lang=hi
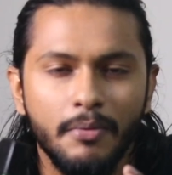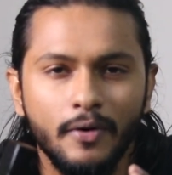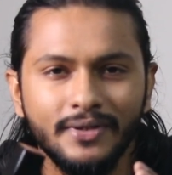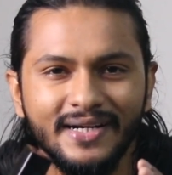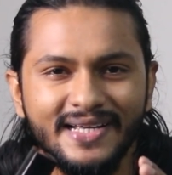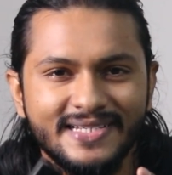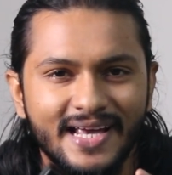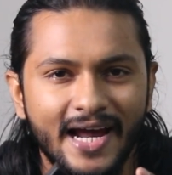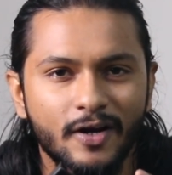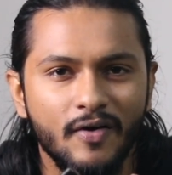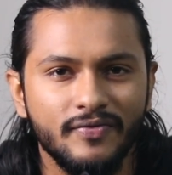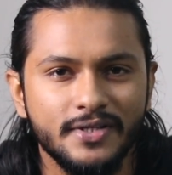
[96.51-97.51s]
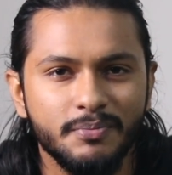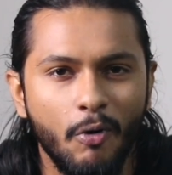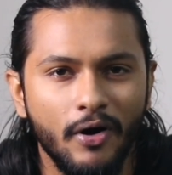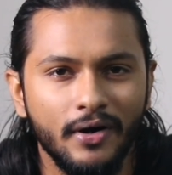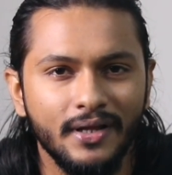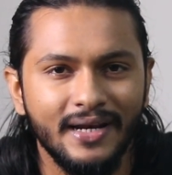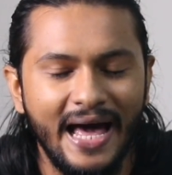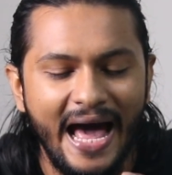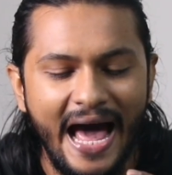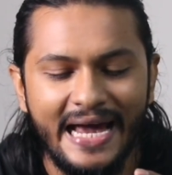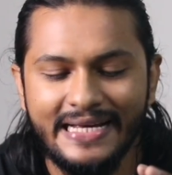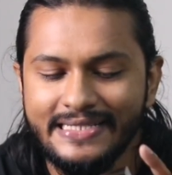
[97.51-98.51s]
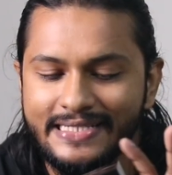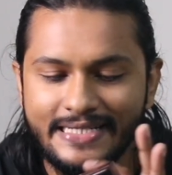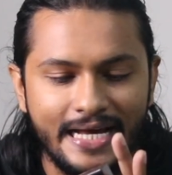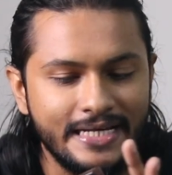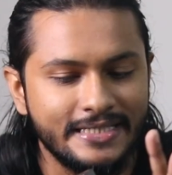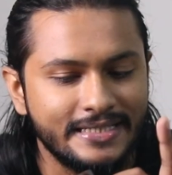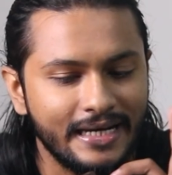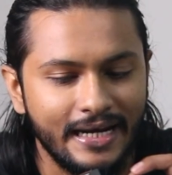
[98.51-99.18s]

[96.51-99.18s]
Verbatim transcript: अबाउट द डिजाइन ऑफ दिस बॉटल आई जस्ट